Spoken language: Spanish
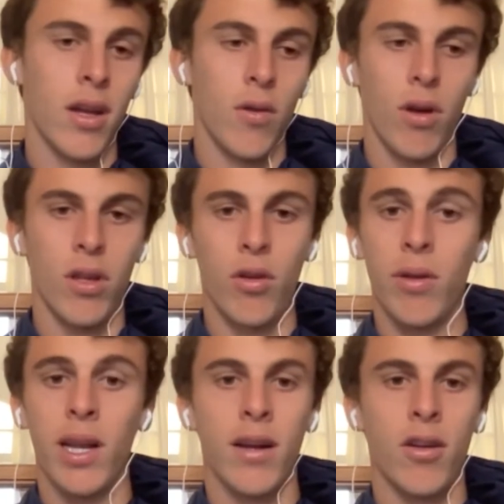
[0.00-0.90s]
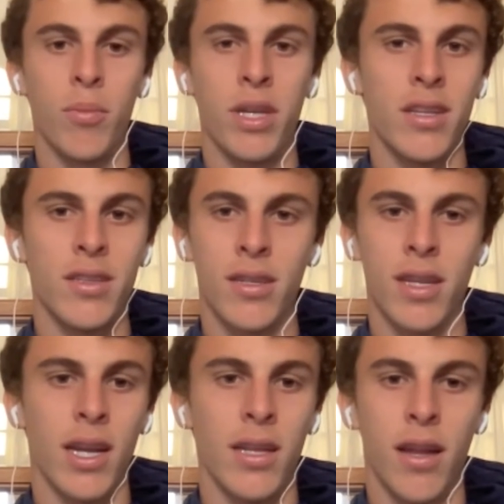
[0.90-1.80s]
cuando volví a las competencias, a
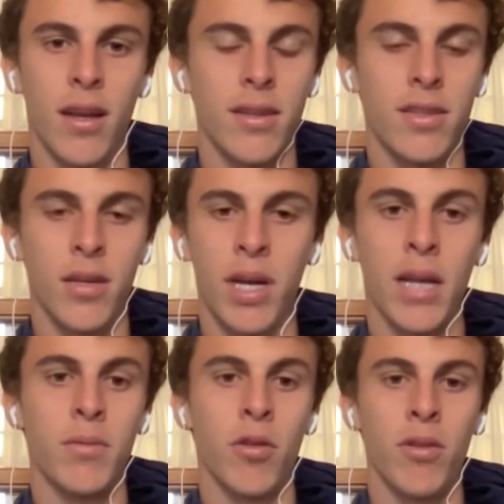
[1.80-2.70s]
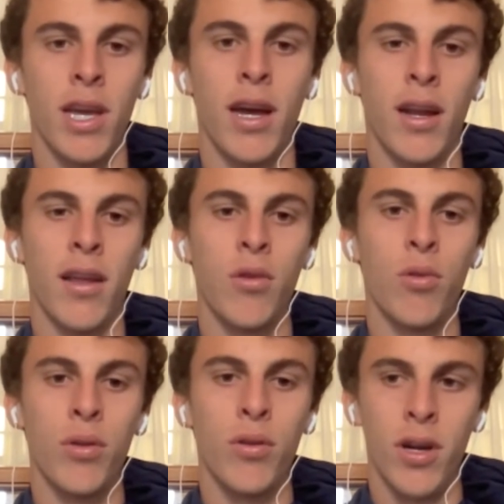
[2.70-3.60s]
la tercera semana me volví a desgarrar de
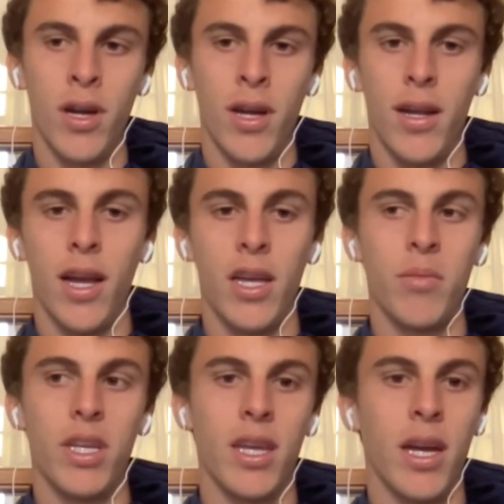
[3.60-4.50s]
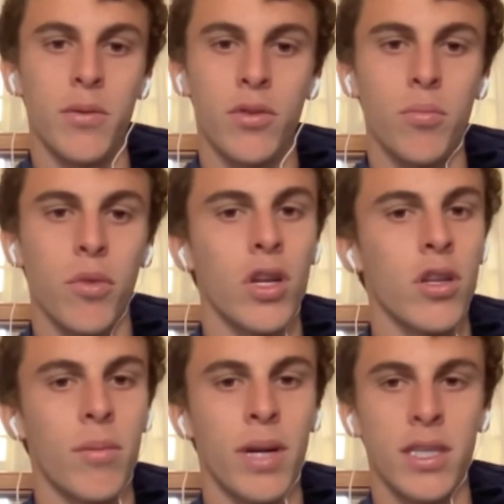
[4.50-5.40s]
nuevo Ahí investigamos un
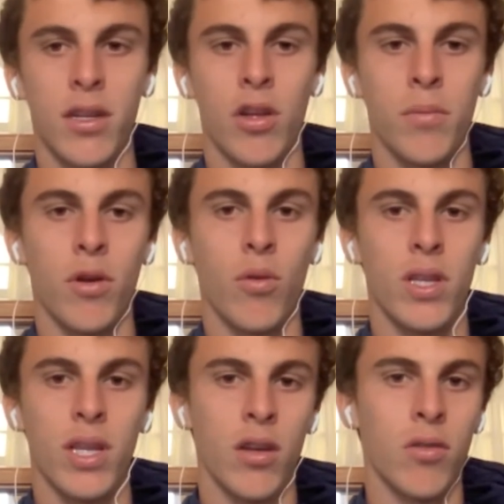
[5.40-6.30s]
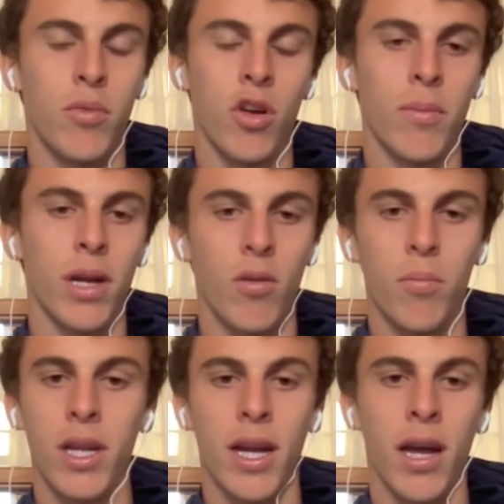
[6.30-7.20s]
poquito más y nos dimos cuenta que era un poco más
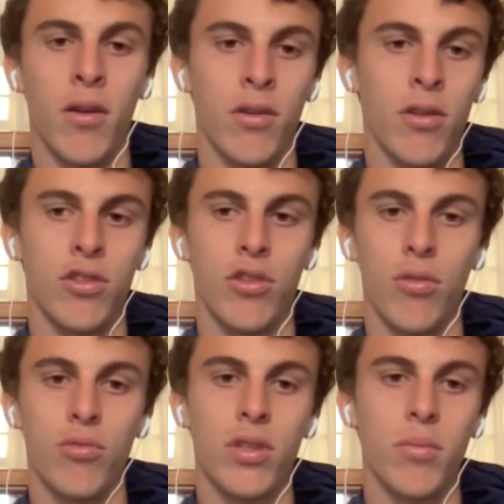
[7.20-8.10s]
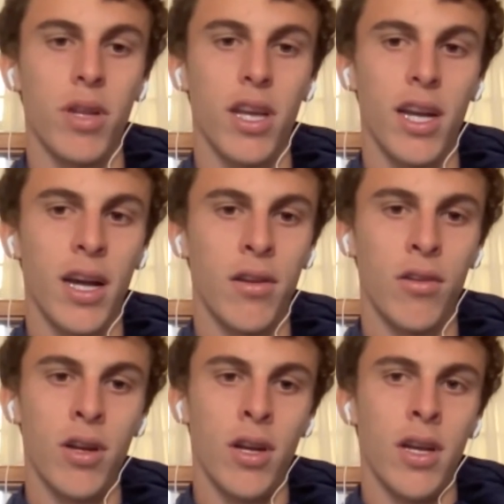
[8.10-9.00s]
complicado, no solo un simple
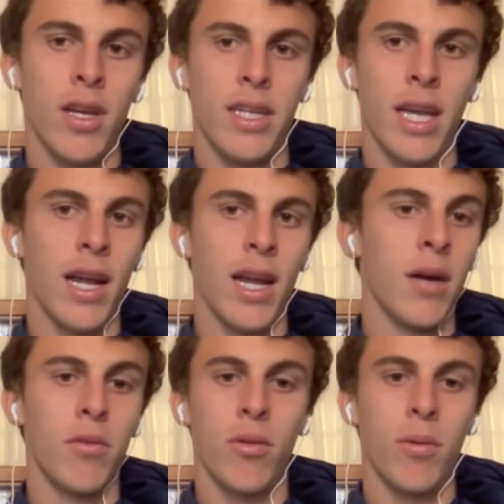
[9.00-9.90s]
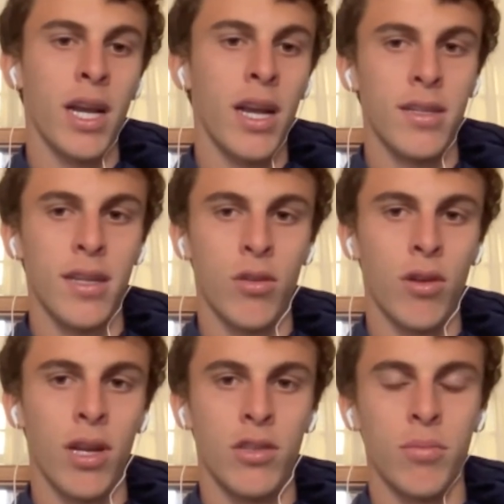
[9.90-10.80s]
desgarro, y arrancamos como analizar
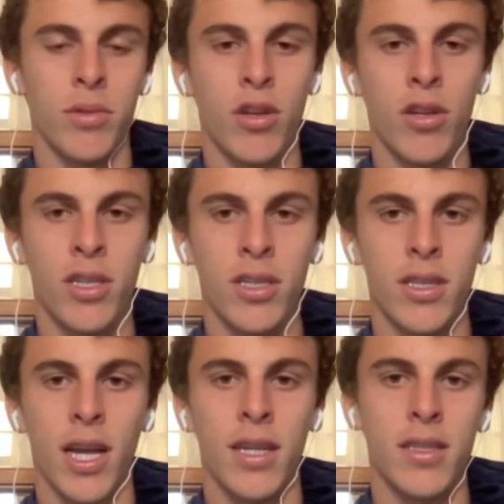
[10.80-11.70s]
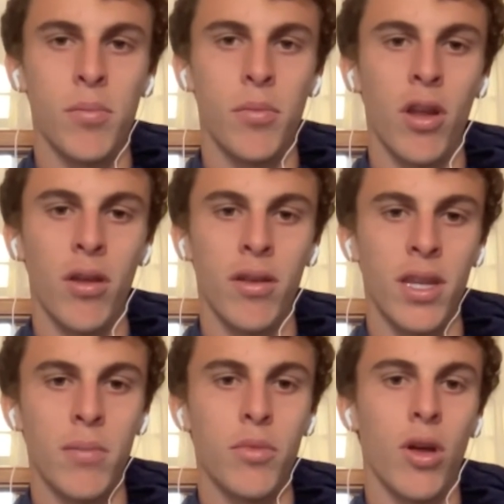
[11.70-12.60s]
todas las opciones y ahí se ponen
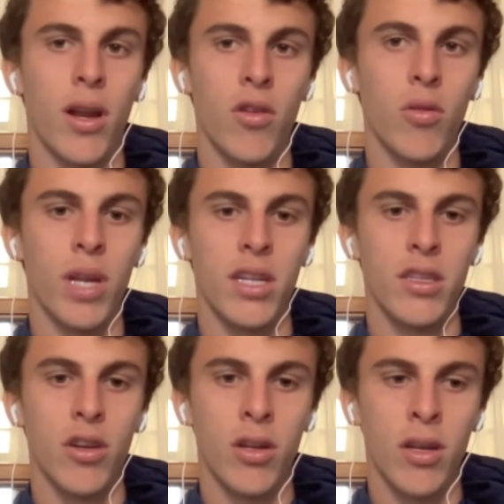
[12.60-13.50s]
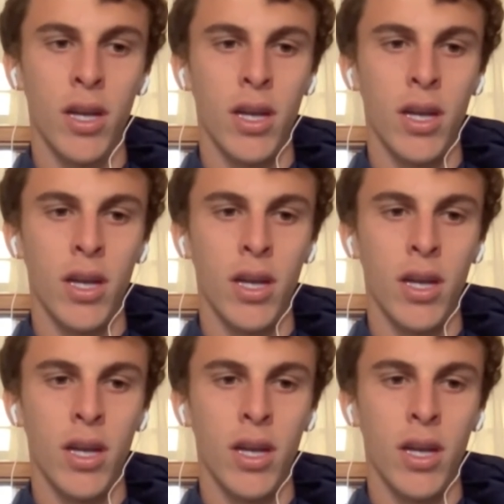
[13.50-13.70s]
tiempos de recuperación,